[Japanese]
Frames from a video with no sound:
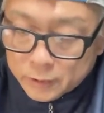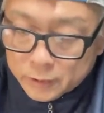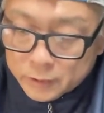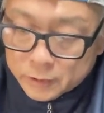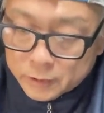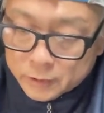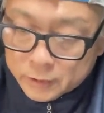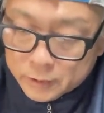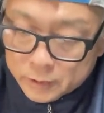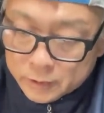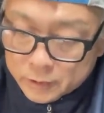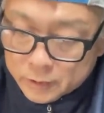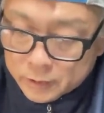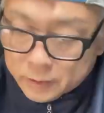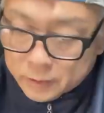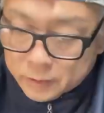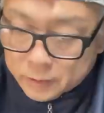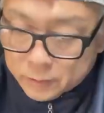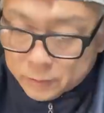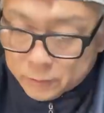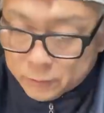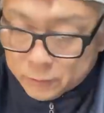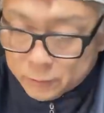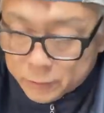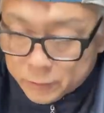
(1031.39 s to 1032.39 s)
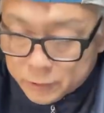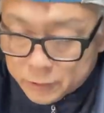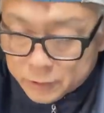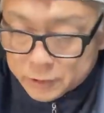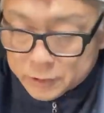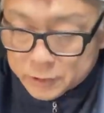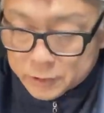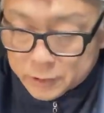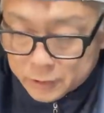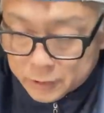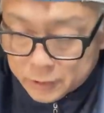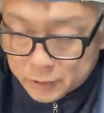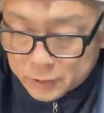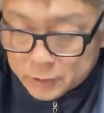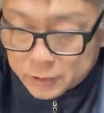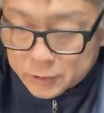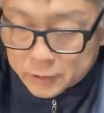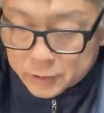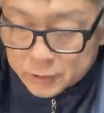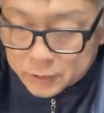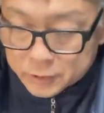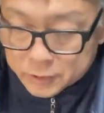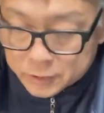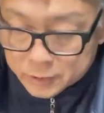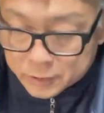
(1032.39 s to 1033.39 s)
えー、っと1 2
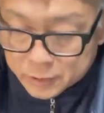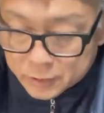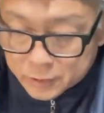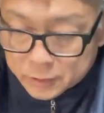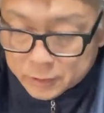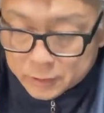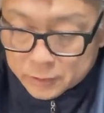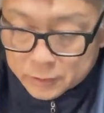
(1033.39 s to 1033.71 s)
3